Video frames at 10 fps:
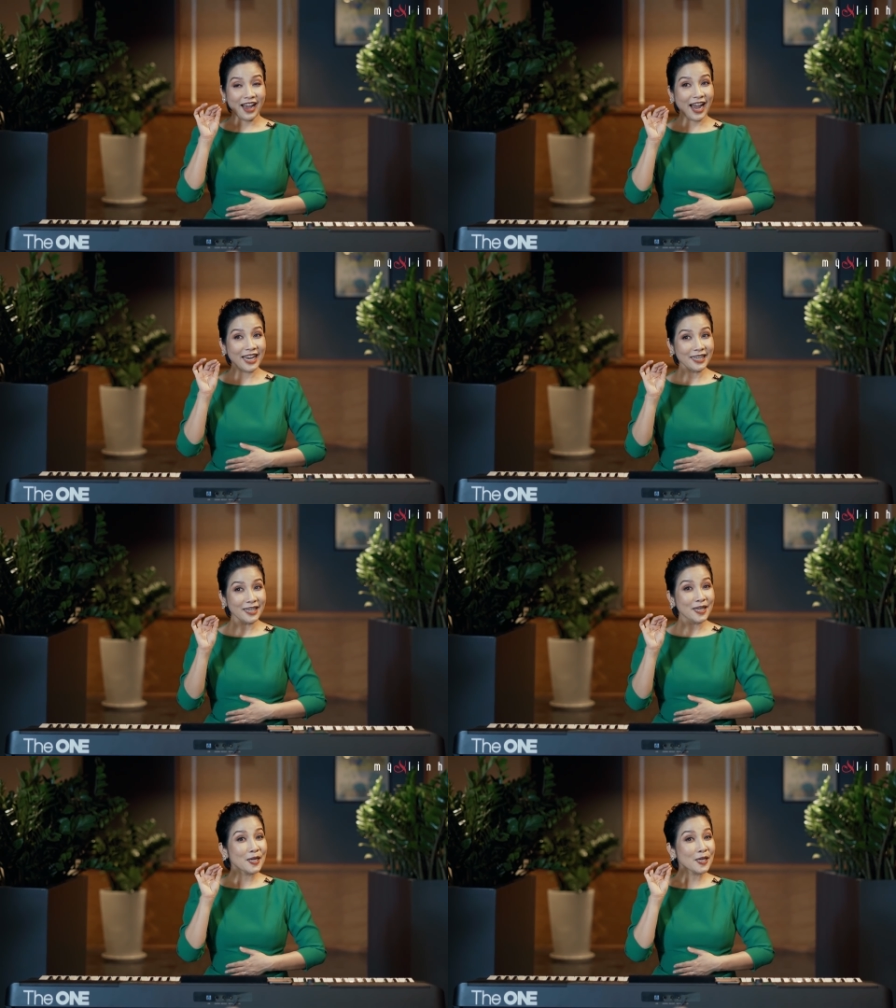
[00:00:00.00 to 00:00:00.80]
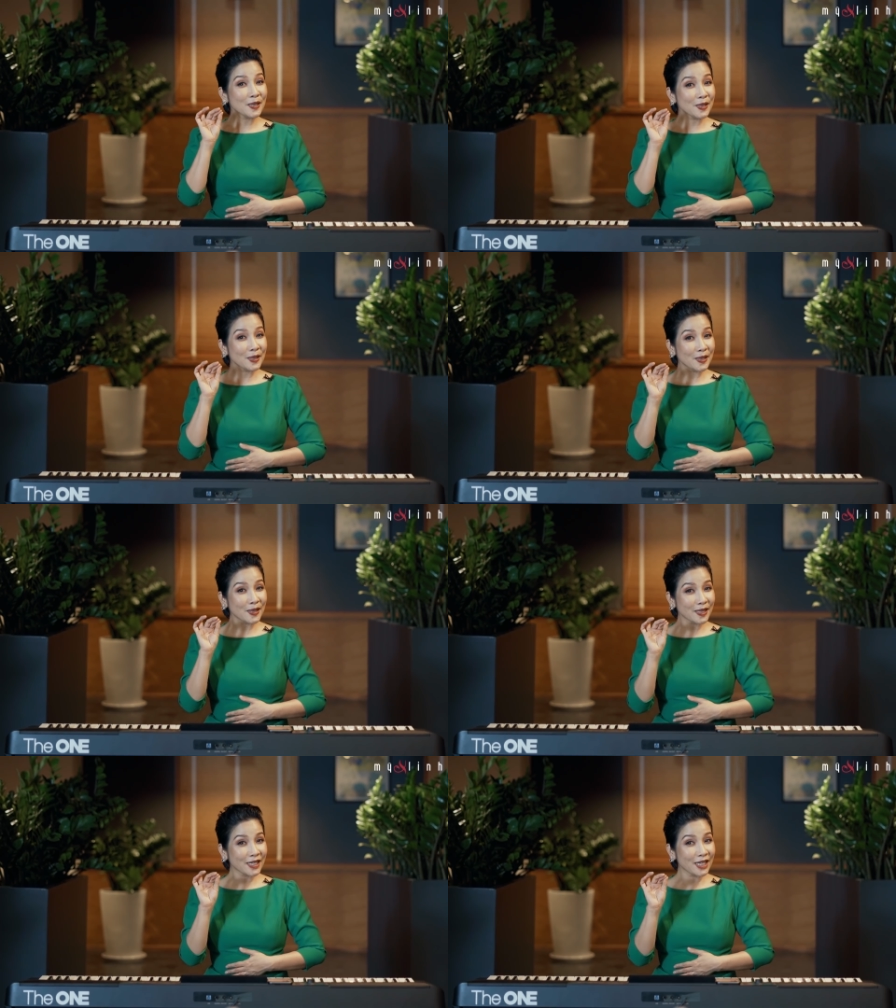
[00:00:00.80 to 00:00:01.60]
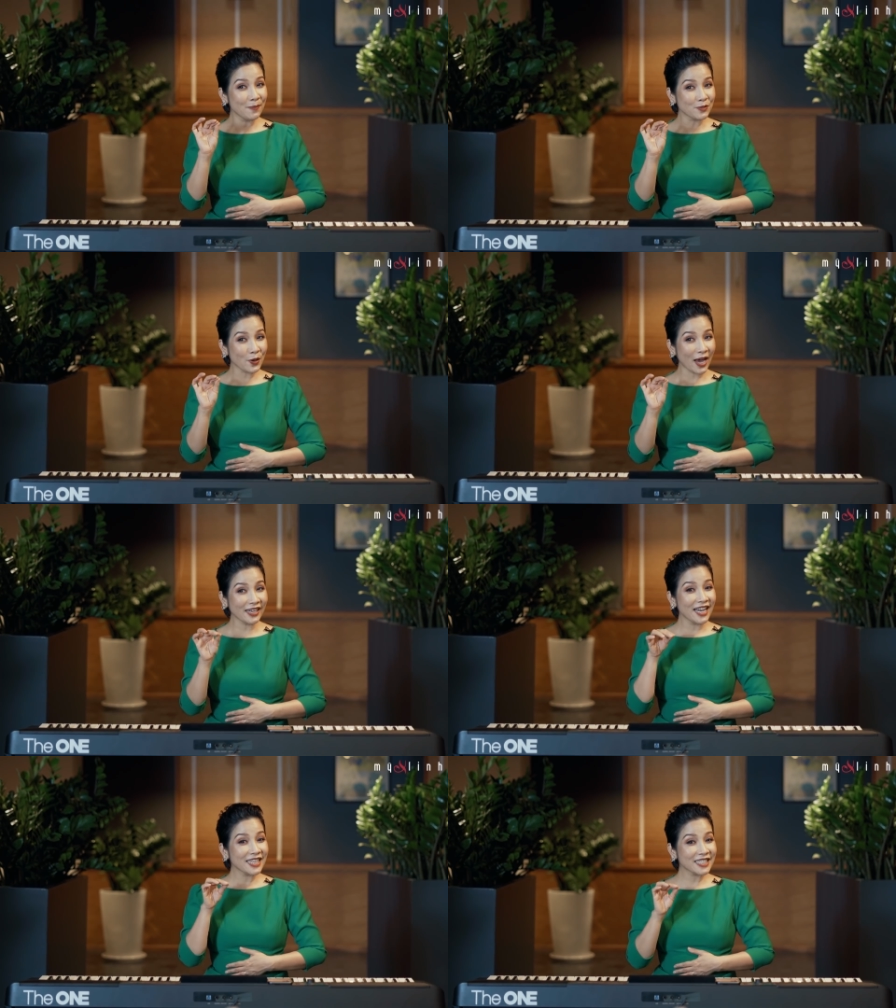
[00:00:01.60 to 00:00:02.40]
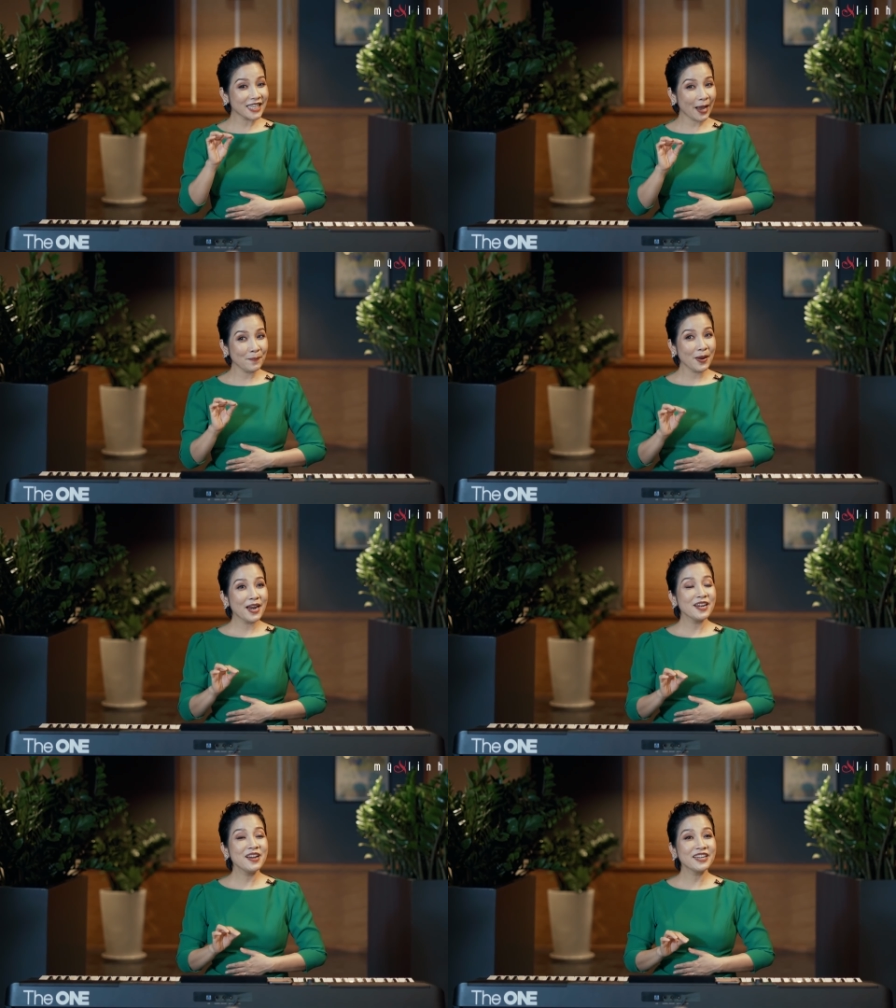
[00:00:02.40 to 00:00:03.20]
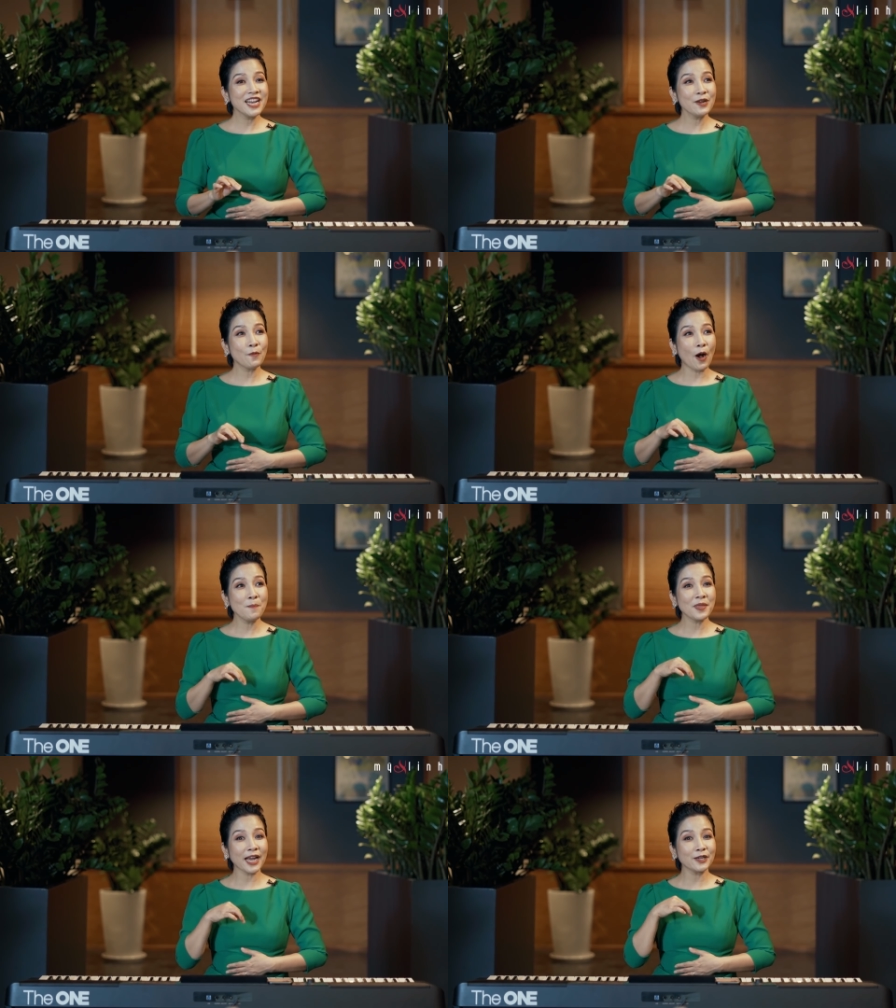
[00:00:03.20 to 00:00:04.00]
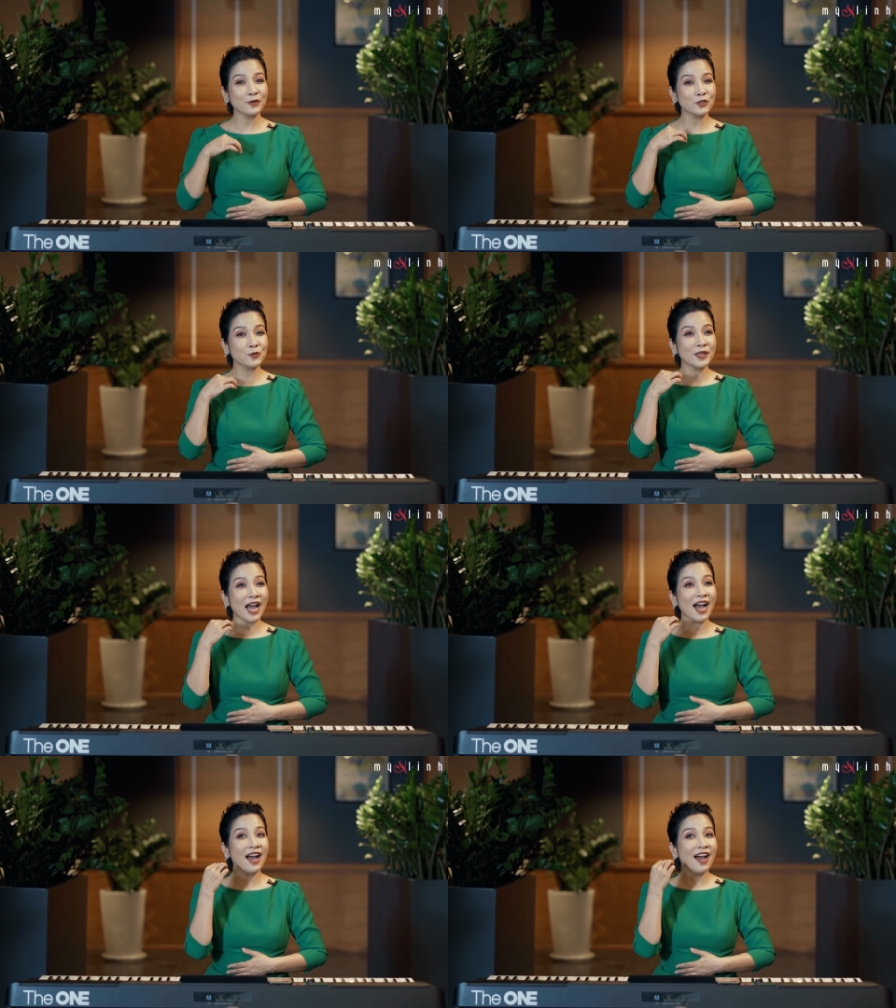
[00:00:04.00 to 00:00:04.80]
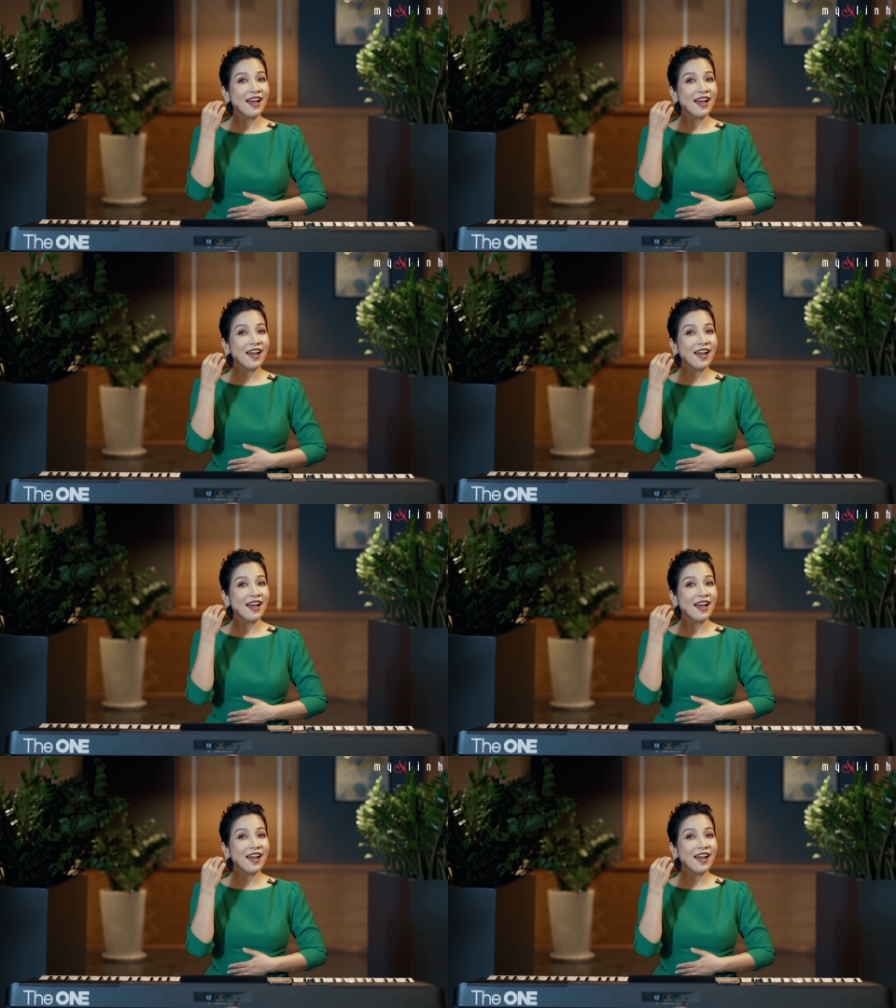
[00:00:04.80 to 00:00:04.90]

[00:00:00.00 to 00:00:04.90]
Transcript: hãy kiểm soát xem đường đi của âm thanh của chúng ta